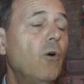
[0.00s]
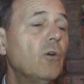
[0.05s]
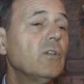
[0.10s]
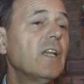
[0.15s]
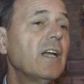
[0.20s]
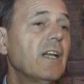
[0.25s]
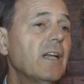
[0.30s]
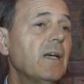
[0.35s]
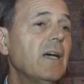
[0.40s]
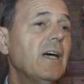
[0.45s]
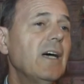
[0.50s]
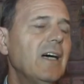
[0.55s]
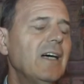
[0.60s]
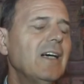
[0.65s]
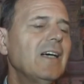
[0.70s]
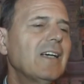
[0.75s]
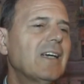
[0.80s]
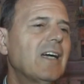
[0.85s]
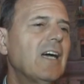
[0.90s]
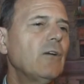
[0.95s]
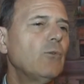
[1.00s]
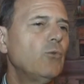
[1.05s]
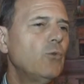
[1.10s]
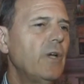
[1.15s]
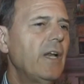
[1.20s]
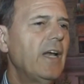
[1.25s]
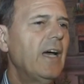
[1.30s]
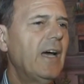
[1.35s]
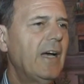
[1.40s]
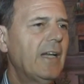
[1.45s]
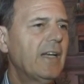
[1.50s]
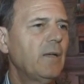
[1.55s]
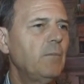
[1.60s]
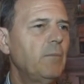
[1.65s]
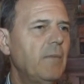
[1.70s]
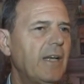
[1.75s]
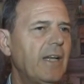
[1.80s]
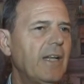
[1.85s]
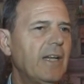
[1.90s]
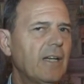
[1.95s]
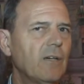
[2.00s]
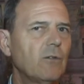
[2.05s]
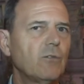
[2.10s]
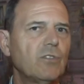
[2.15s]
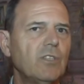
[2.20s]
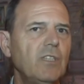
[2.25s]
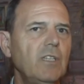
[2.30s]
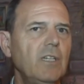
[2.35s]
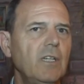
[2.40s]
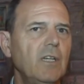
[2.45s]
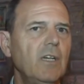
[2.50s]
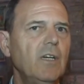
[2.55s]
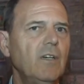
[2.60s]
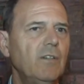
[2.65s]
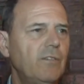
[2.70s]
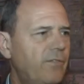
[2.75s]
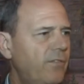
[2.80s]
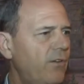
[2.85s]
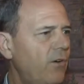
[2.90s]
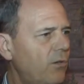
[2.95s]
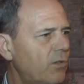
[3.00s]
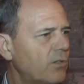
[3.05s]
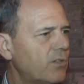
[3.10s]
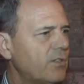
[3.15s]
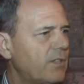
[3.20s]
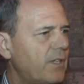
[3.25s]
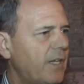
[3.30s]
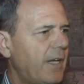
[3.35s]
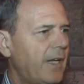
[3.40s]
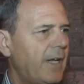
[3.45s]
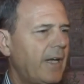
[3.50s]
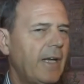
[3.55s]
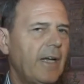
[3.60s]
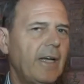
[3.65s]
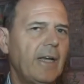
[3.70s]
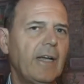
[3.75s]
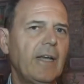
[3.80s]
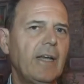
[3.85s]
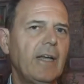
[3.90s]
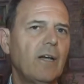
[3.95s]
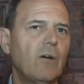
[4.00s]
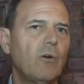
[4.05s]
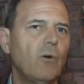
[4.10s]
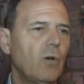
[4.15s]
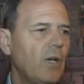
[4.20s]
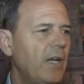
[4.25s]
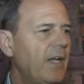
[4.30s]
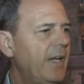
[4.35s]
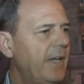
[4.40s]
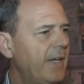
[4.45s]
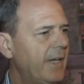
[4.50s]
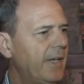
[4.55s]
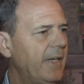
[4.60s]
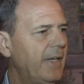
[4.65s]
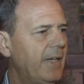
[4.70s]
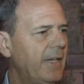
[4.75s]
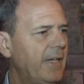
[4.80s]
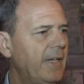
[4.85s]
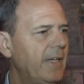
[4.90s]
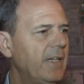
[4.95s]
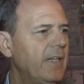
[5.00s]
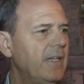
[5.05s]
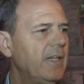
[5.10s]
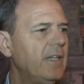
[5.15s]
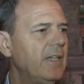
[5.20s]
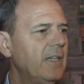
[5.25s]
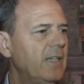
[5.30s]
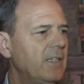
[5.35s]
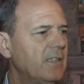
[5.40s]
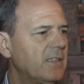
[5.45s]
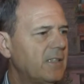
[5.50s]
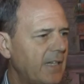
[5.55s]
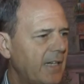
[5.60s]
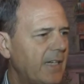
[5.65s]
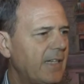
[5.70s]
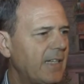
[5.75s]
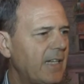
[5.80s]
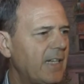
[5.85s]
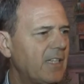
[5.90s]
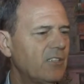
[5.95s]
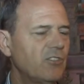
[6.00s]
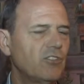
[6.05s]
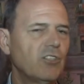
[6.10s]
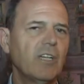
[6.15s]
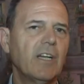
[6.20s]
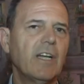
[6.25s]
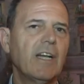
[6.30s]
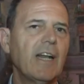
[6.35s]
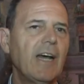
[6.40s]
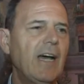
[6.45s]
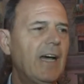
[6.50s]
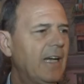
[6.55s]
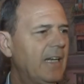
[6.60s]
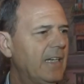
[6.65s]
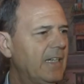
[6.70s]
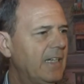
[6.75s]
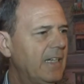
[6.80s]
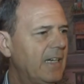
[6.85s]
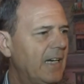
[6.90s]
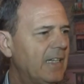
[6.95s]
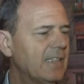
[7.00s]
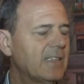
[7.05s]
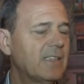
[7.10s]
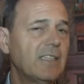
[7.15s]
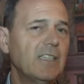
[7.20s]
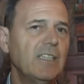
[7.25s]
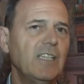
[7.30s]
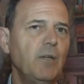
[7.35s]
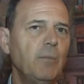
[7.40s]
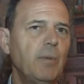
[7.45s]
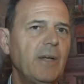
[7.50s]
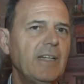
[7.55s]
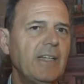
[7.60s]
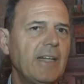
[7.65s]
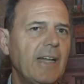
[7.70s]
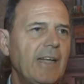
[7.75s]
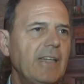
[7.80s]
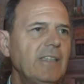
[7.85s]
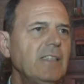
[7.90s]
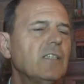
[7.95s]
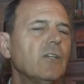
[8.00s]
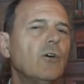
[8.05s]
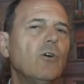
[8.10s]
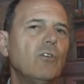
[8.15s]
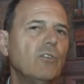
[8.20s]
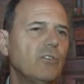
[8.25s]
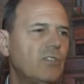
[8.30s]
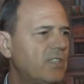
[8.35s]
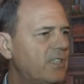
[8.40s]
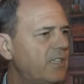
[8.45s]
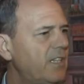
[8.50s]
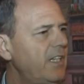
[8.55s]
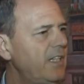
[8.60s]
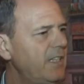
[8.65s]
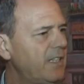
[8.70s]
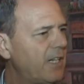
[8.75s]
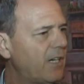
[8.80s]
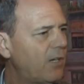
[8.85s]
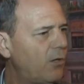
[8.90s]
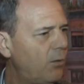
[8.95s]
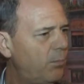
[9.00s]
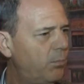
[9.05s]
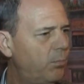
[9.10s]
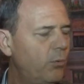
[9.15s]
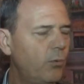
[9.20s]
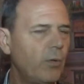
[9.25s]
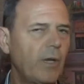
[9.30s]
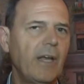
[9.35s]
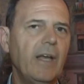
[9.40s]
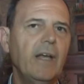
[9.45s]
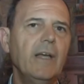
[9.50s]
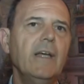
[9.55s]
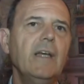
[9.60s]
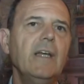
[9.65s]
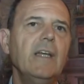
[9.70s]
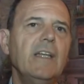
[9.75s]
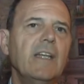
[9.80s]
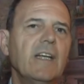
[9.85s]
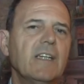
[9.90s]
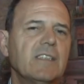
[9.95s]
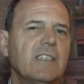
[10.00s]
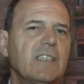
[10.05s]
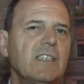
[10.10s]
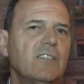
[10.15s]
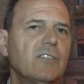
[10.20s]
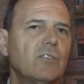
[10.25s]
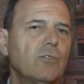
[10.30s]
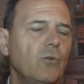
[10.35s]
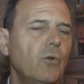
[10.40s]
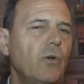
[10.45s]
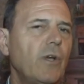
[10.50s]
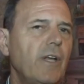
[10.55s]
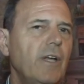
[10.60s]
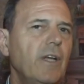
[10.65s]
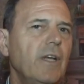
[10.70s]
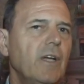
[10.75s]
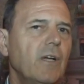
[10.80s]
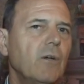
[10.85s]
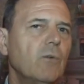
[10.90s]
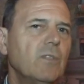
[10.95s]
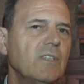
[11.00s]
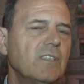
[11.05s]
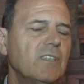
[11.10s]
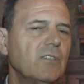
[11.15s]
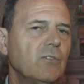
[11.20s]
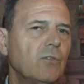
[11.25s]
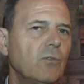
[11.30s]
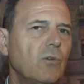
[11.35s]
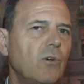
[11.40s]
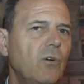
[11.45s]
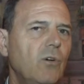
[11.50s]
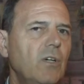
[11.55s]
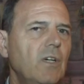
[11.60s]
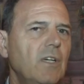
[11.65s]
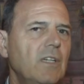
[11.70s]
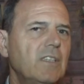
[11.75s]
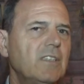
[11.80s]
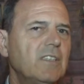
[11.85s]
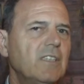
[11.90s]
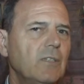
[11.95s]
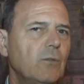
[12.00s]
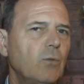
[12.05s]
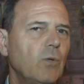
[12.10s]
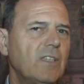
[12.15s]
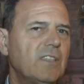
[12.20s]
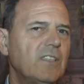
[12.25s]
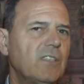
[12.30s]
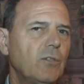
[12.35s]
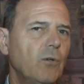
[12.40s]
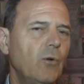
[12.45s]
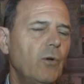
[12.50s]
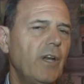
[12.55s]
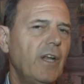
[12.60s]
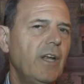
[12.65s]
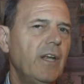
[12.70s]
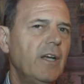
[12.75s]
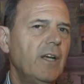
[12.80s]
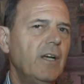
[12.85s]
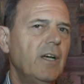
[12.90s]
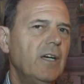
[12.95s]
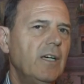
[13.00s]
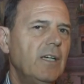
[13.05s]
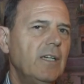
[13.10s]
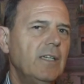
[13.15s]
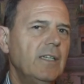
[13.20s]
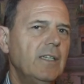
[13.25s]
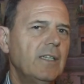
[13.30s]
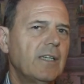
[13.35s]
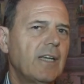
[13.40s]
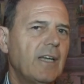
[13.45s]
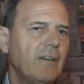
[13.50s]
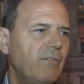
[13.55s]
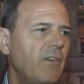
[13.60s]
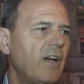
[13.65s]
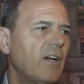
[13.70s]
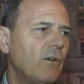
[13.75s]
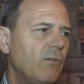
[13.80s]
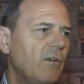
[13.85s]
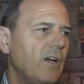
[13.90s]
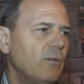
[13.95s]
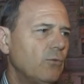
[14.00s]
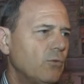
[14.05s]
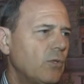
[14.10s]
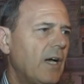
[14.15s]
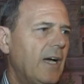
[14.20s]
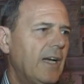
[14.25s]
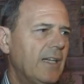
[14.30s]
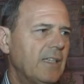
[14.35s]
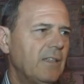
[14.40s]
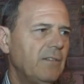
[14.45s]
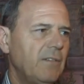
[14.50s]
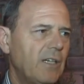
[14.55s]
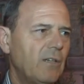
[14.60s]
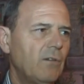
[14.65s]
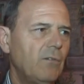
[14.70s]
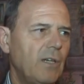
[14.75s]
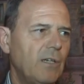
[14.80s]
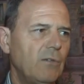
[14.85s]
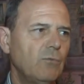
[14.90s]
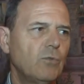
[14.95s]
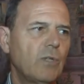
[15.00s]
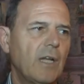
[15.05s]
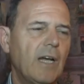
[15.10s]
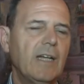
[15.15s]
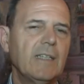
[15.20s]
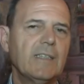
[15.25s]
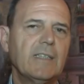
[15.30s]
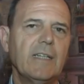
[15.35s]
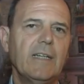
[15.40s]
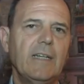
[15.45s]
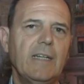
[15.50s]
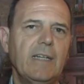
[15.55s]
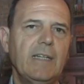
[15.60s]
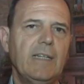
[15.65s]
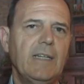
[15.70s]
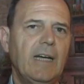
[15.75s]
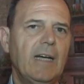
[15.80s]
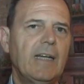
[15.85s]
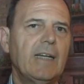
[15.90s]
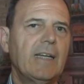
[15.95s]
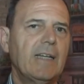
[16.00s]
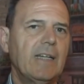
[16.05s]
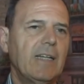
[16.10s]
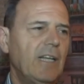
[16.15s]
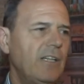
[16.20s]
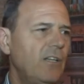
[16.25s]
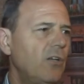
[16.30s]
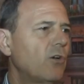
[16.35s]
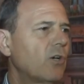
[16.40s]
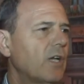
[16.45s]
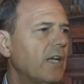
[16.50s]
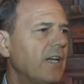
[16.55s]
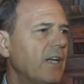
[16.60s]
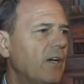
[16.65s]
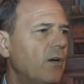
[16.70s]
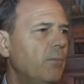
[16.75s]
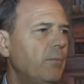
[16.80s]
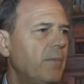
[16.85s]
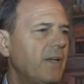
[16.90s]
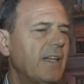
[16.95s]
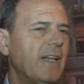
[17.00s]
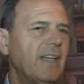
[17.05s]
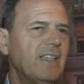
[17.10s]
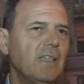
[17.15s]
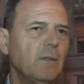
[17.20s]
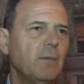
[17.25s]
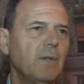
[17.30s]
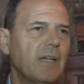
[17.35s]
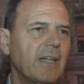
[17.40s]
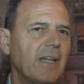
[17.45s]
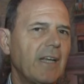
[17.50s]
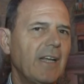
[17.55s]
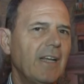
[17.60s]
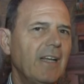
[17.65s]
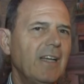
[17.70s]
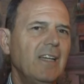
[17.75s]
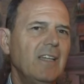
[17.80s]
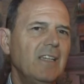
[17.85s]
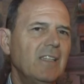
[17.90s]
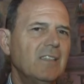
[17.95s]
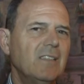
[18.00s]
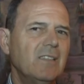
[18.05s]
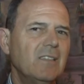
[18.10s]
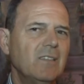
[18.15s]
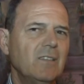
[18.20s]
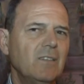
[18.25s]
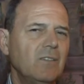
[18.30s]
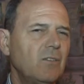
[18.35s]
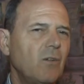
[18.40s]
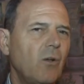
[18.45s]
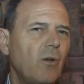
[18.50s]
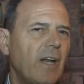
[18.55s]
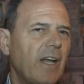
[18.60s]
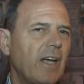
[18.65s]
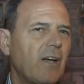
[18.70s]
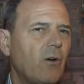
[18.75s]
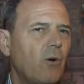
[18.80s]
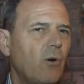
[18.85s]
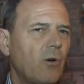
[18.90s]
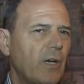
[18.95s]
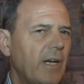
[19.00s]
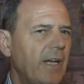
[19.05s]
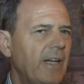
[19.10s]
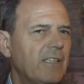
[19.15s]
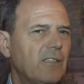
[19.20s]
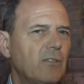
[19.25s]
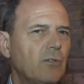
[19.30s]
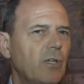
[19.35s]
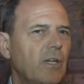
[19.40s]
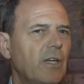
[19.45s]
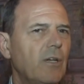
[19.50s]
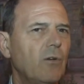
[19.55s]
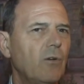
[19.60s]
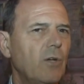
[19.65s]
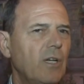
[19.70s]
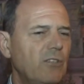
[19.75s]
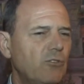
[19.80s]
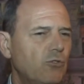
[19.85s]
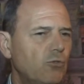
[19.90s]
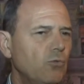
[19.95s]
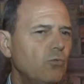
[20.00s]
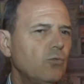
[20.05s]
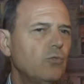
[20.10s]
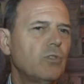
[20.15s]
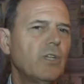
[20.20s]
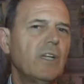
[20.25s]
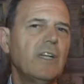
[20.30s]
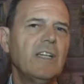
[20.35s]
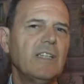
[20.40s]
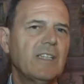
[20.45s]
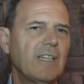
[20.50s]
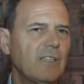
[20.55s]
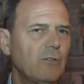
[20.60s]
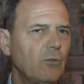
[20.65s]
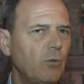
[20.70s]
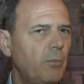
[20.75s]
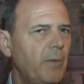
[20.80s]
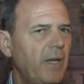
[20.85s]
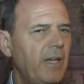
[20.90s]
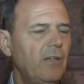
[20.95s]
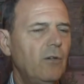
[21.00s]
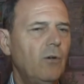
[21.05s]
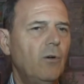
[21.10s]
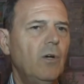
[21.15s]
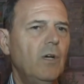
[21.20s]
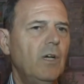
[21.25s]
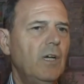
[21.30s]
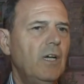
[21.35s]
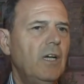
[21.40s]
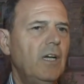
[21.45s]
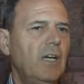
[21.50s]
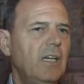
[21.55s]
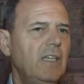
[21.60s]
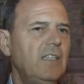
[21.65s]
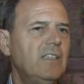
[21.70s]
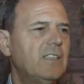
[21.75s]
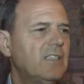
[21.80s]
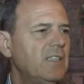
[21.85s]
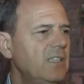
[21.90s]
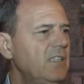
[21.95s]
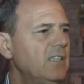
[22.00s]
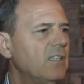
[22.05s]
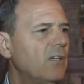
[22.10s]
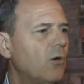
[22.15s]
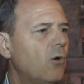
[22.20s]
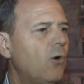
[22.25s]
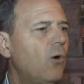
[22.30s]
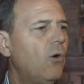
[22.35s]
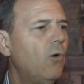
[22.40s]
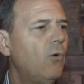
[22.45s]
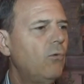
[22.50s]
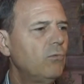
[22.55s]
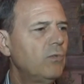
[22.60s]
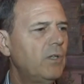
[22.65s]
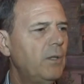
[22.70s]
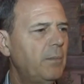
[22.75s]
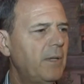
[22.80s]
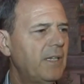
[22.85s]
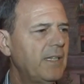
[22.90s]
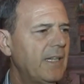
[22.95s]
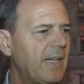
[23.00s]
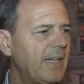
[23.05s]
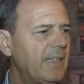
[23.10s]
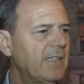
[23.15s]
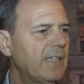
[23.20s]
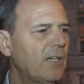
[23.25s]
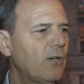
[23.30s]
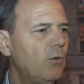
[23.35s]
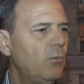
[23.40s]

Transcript: andare a calunniare in maniera così forte colleghi, segretari generali, altri dipendenti o il sindaco oppure gli assessori, queste sono situazioni eh, che vanno valutate, vanno valutate anche dagli organi competenti perché mm, non è corretto e non è giusto e né tantomeno eh, il sindaco o un dipendente